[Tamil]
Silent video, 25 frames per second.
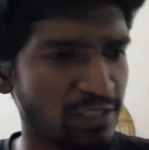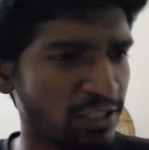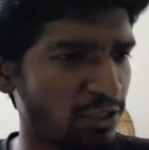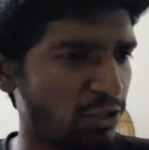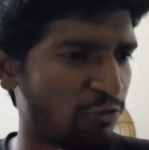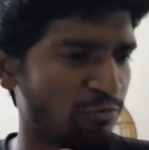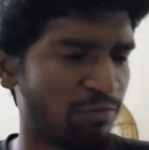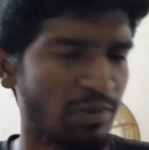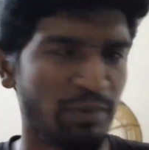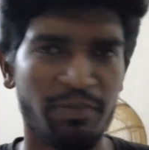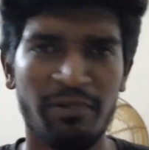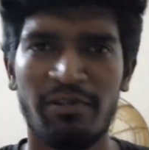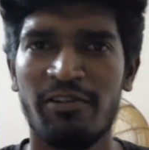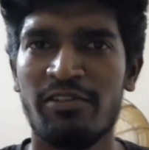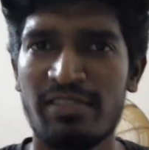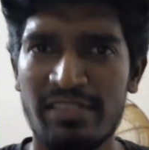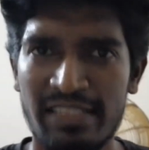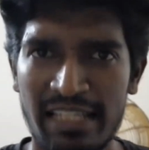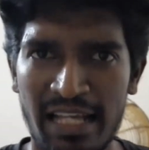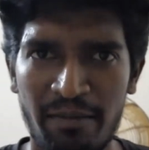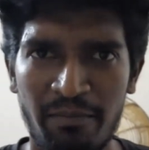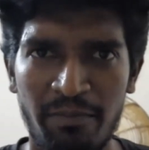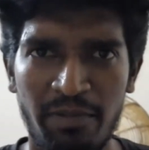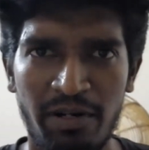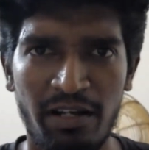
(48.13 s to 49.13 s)
ஒரு செட் ஆஃப் பீப்புள் வந்து
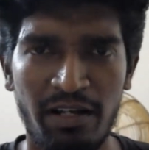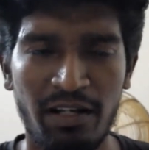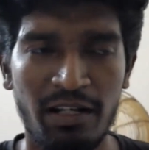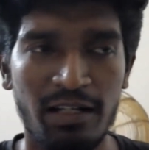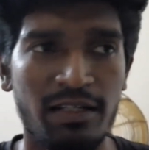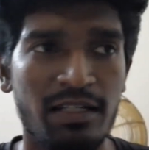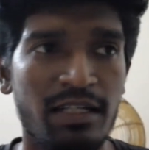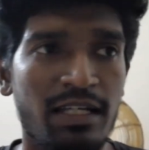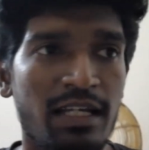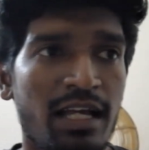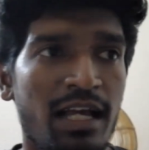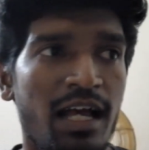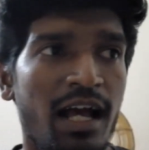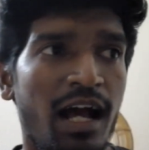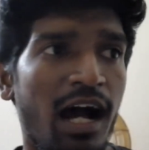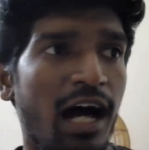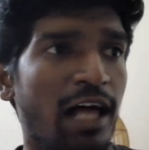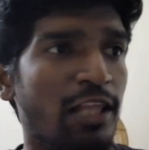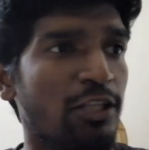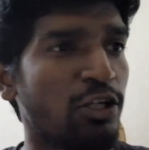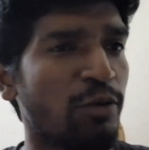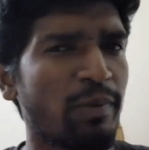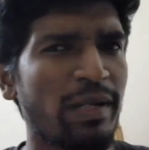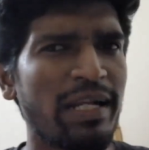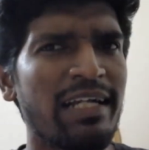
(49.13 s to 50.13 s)
ஸ்கேம் பண்ணாங்க
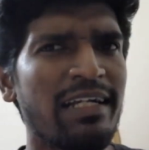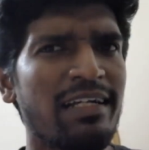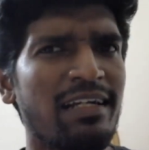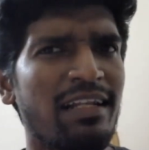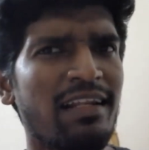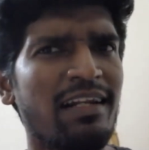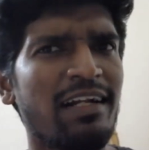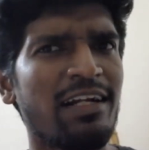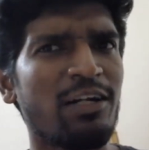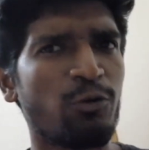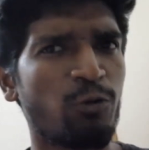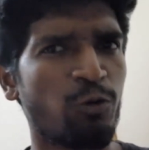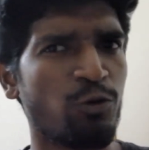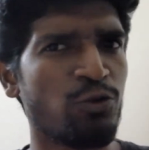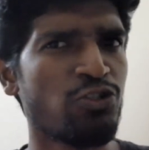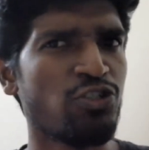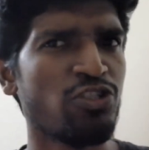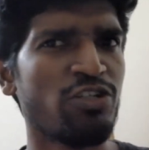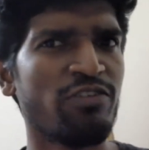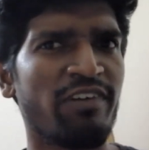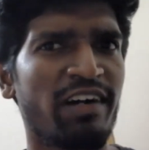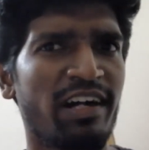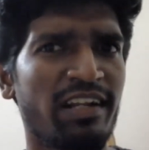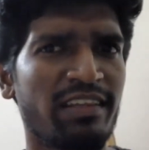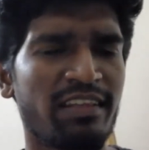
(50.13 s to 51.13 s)
அதுக்கப்புறம் இன்டர்நெட்
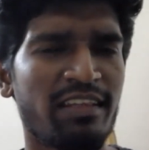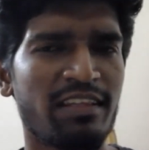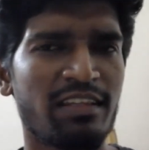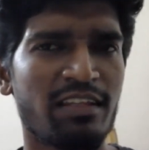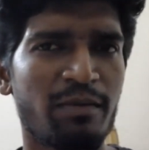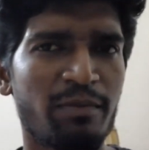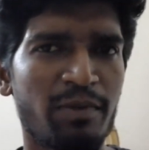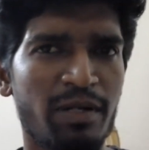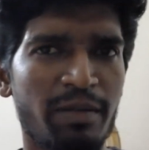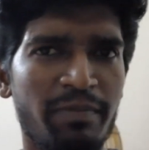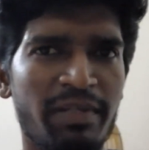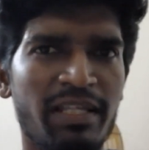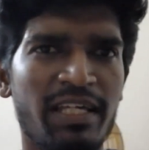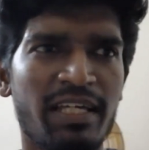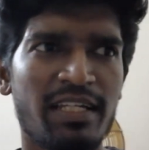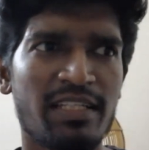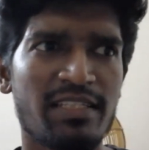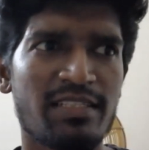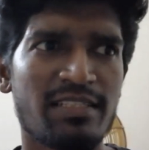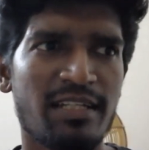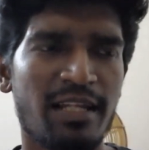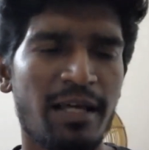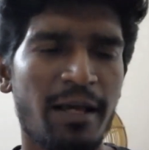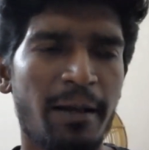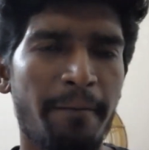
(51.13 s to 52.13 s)
கொஞ்சம் வளர்ந்ததுக்கப்புறம் எப்படி
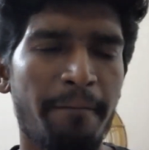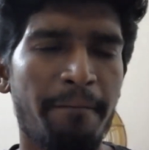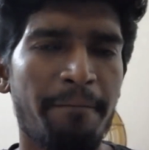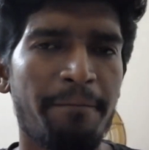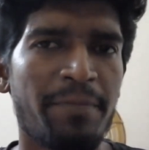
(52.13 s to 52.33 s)
இருந்துச்சுன்னா